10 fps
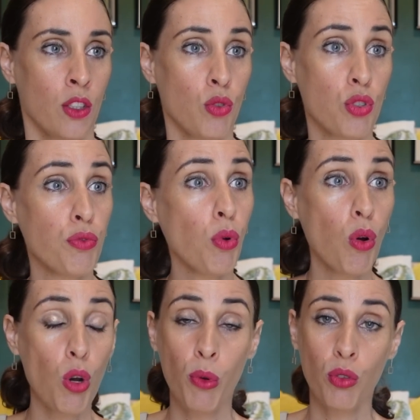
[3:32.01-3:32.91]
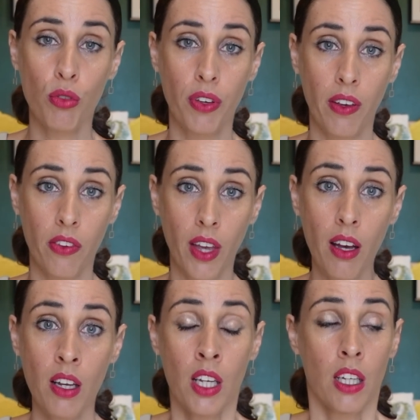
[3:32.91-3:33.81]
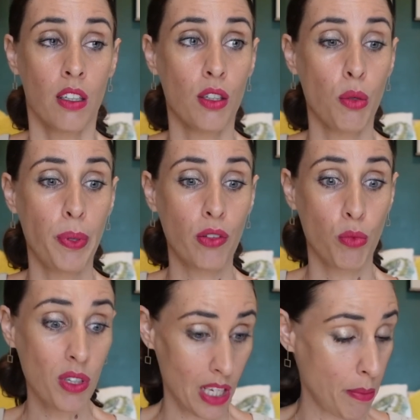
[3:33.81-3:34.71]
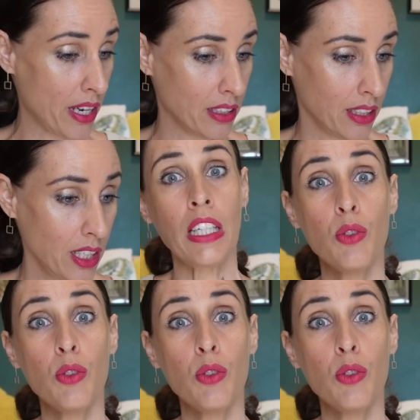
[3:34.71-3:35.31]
Donc je vous recommande de faire ça, euh, parce que moi, ça m'a aidé.